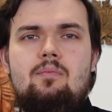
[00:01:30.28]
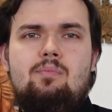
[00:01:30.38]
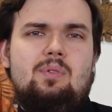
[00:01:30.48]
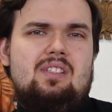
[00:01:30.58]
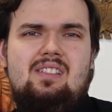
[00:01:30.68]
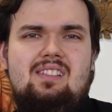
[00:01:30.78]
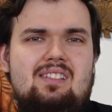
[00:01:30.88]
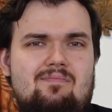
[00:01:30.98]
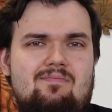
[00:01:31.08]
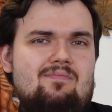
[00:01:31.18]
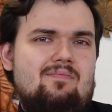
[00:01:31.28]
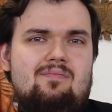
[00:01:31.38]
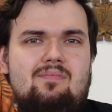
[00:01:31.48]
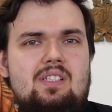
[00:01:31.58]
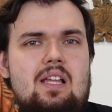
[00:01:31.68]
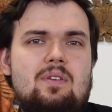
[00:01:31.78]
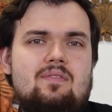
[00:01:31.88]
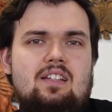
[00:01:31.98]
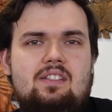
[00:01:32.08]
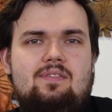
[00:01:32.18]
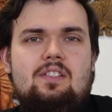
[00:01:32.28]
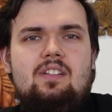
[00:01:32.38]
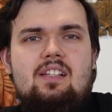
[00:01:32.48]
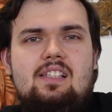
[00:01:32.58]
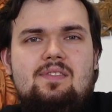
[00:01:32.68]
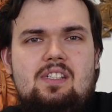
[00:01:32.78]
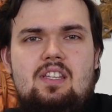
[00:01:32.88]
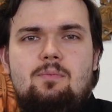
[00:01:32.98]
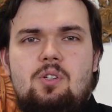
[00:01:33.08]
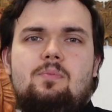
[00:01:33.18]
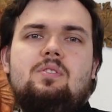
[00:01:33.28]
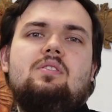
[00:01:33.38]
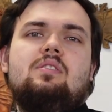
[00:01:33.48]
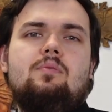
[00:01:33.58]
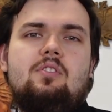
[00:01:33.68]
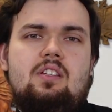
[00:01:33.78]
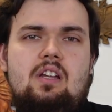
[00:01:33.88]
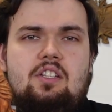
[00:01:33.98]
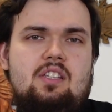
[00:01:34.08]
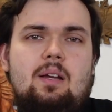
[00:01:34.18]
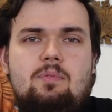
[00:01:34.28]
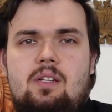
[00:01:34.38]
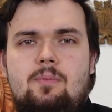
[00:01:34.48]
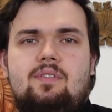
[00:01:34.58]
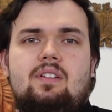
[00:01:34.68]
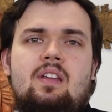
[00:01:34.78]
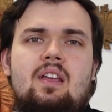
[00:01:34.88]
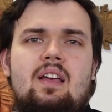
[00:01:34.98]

Podczas gdy, przynajmniej w naszych warunkach, zazwyczaj nie musimy się o tym aż tak przejmować.